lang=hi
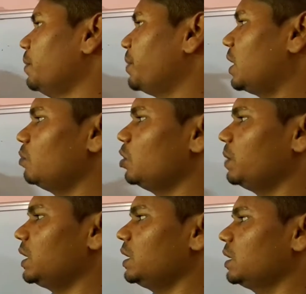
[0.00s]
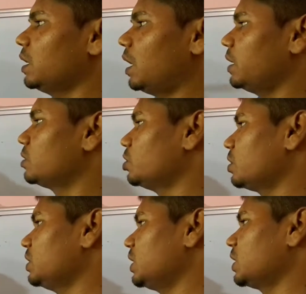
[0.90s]
विक्रय मूल्य में हानि को
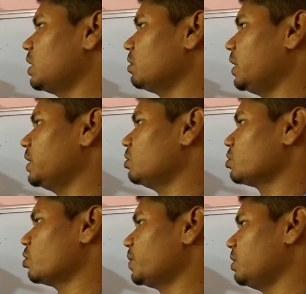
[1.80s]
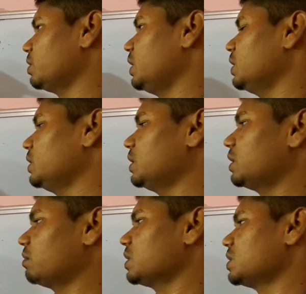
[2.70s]
जोड़ दीजिए कितना हो गया ये दो सौ रुपया हो गया ये
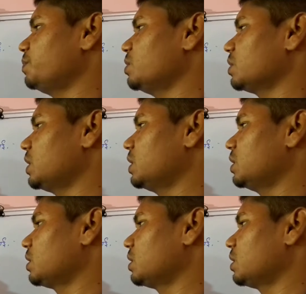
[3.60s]
क्या हो गया सीपी हो गया